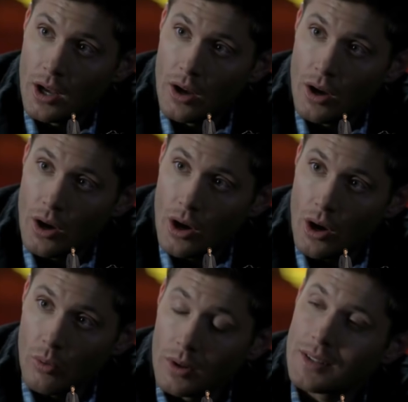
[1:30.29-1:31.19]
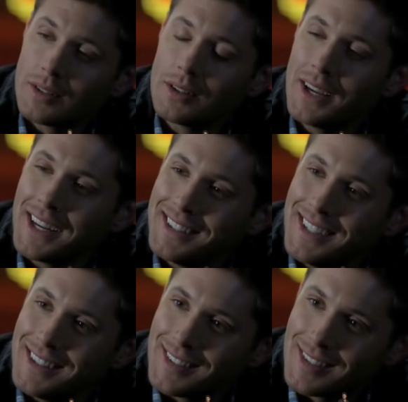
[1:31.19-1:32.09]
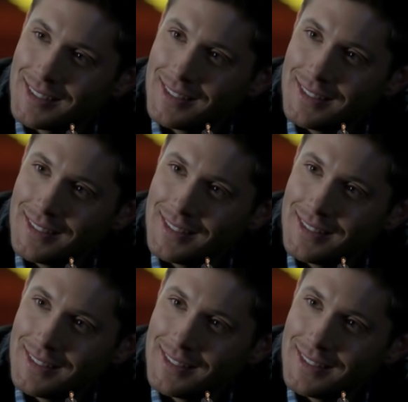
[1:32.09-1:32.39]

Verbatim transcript: этому идет? В том-то и дело, что